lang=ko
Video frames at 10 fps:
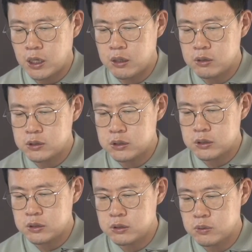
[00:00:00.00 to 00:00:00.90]

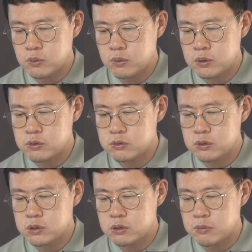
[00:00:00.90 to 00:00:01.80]
에너지를 쏟고 있을
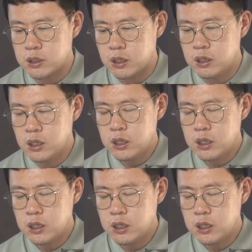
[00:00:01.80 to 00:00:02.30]
수 있습니다.